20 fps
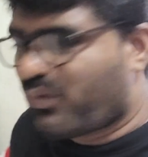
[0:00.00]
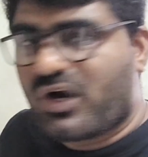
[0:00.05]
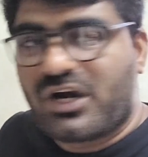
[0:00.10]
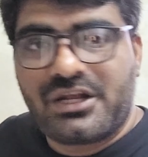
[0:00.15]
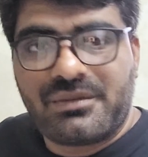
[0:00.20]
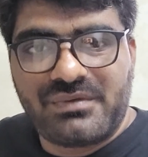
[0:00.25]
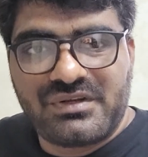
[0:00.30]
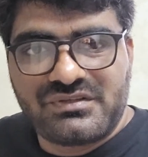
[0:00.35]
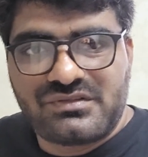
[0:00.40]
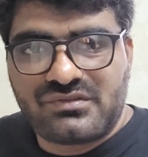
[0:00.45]

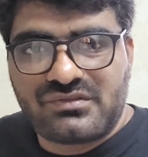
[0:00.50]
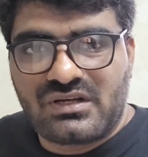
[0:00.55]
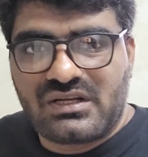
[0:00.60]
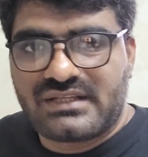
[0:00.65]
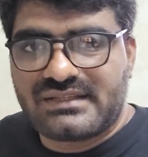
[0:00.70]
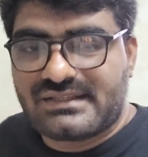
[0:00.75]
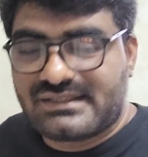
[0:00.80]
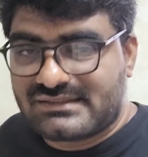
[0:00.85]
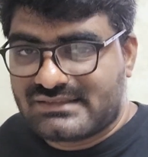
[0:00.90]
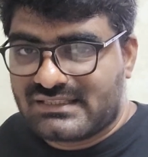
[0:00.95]
బాడీ పెయిన్స్ ఉన్న
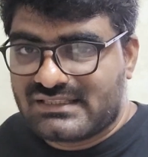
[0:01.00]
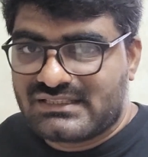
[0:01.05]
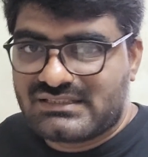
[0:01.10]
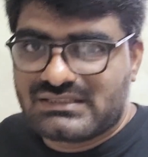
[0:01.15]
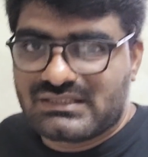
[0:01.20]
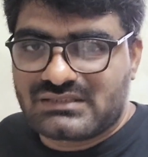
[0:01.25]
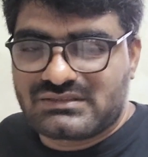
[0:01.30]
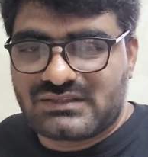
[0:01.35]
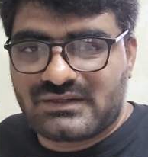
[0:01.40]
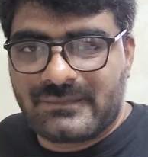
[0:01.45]
వాళ్ళకైతే నేను
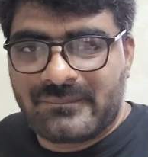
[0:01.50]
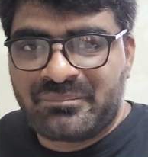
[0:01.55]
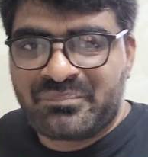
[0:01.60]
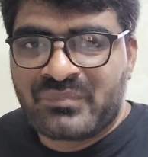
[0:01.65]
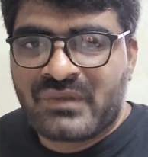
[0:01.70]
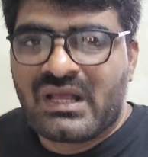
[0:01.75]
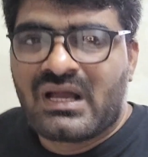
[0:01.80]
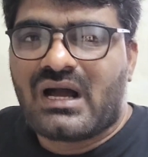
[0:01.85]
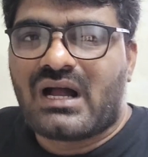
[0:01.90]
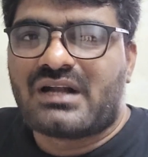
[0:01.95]
సజెస్ట్ చేస్తాను
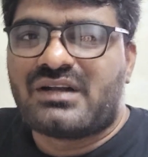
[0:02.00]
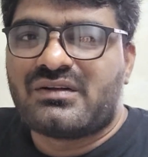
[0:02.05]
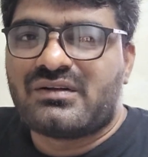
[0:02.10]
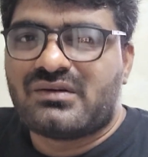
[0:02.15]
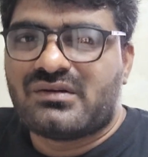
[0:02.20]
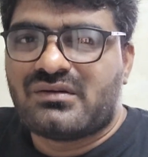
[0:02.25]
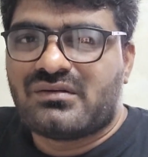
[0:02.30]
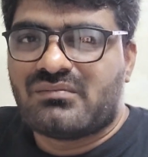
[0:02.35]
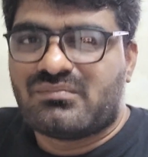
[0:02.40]
అండ్